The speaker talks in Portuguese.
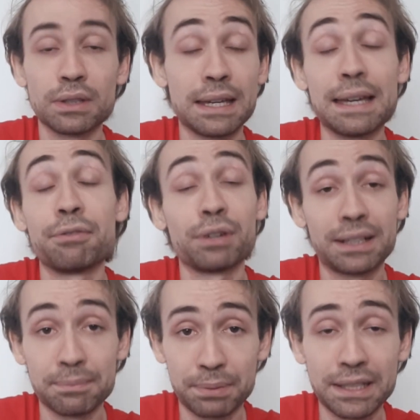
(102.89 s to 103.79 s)
é, foi
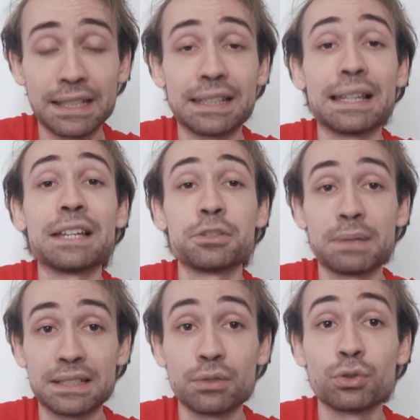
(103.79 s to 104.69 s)
campeã em Adelaide,
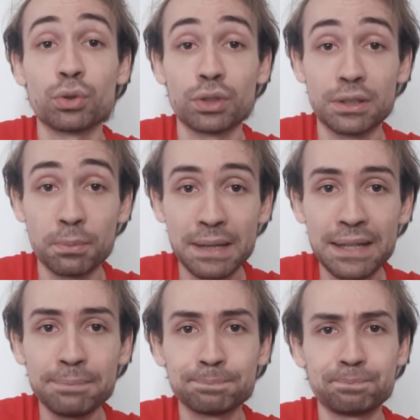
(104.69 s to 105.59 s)
mas não jogou tão
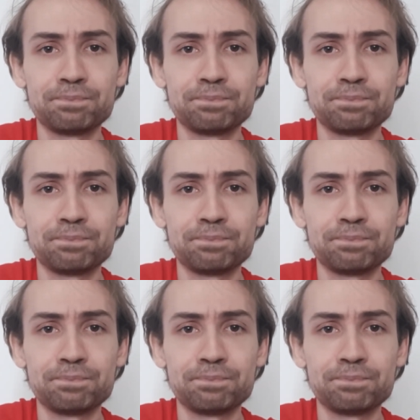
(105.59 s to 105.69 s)
bem.